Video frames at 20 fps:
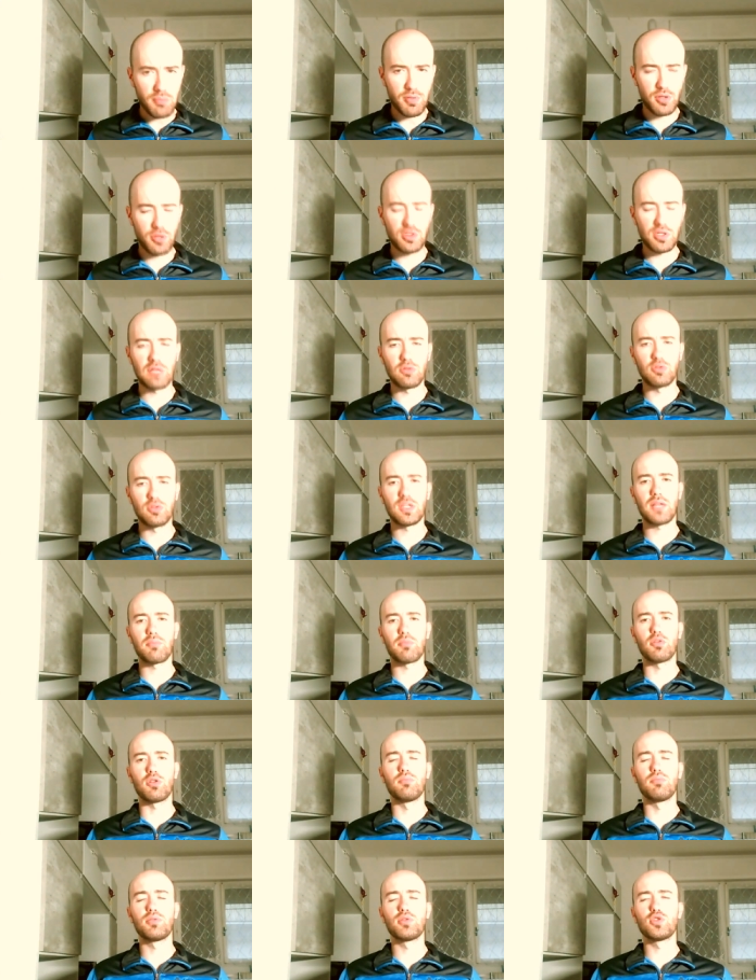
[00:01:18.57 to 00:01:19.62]
per usare un
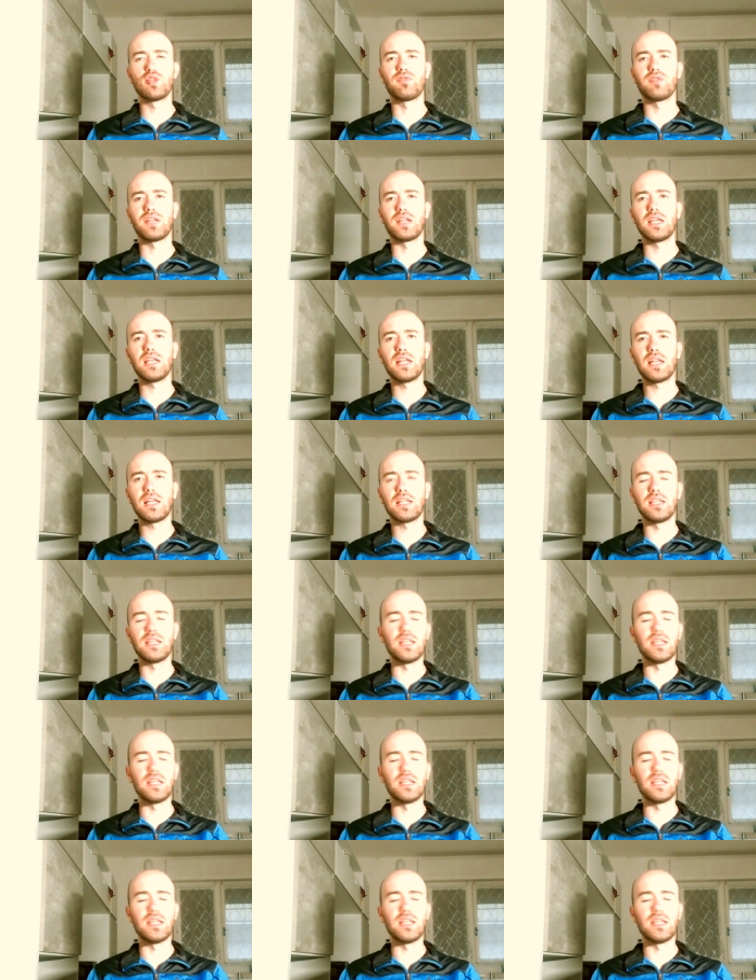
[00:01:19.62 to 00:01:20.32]
termine un po' giovanile,